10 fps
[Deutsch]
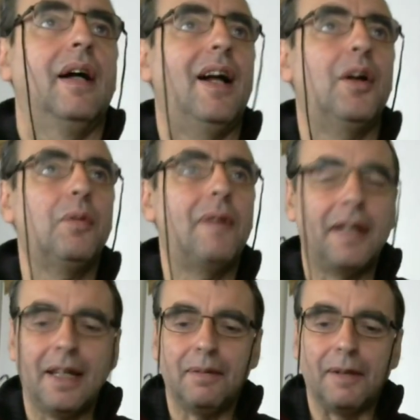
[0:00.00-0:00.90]
Hallo
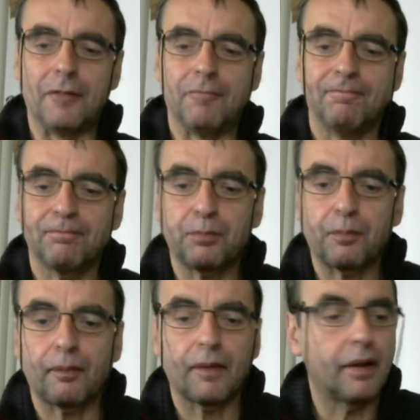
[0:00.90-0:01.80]
meine Lieben,
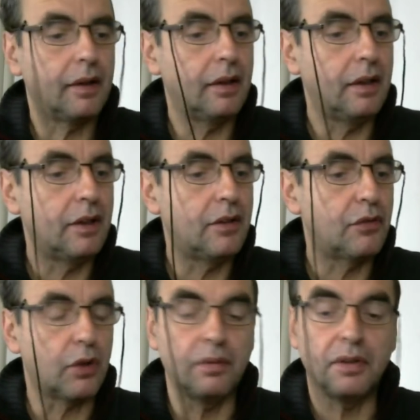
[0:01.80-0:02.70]
ich
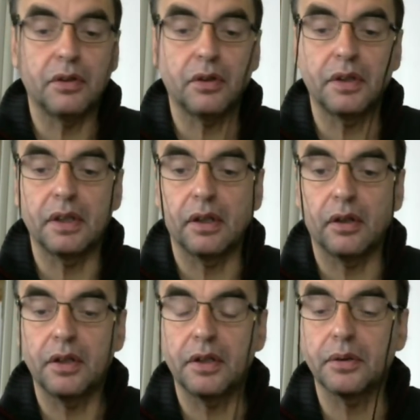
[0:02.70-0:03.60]
freue mich heute
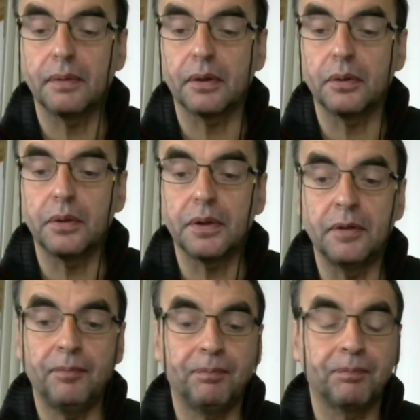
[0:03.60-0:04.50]
euch zu
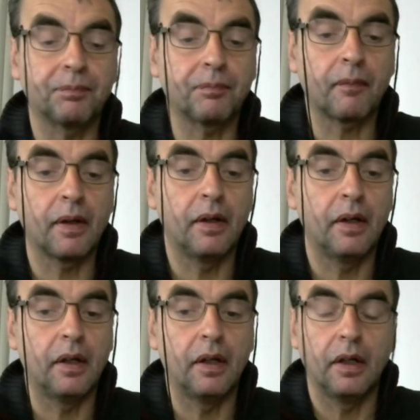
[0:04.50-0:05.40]
begrüßen
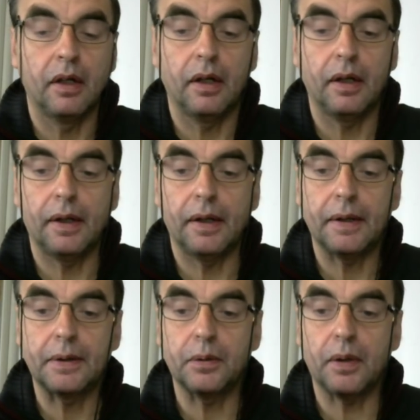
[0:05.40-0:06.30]
äh,
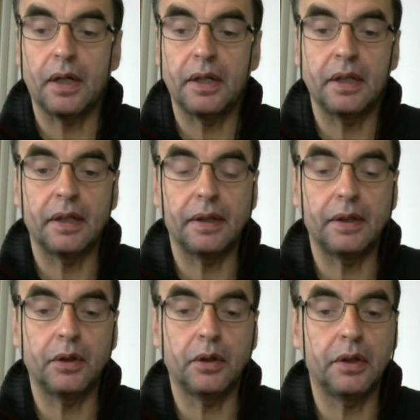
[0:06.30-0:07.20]
zu einer
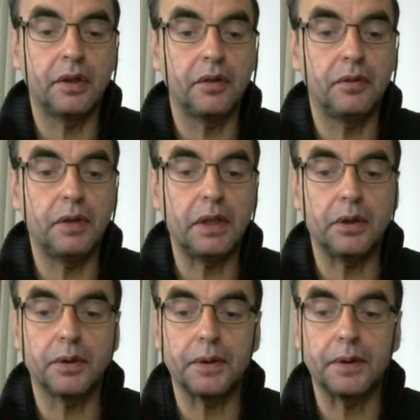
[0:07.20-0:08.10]
neuen
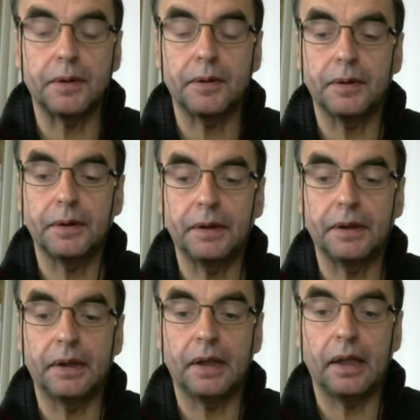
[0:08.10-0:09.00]

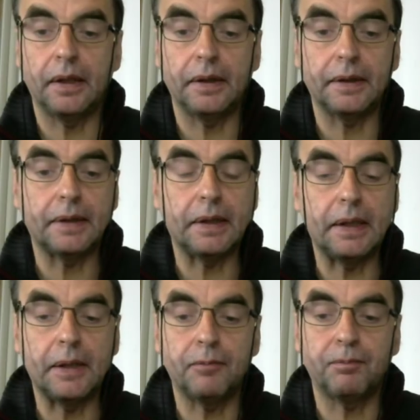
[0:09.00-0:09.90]

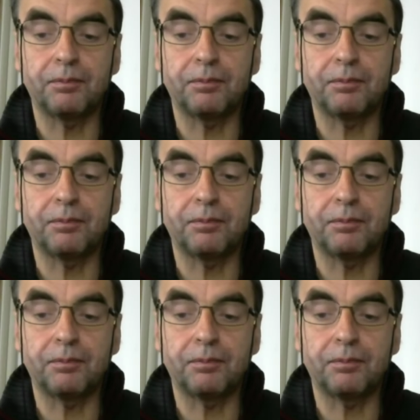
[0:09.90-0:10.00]
Videoserie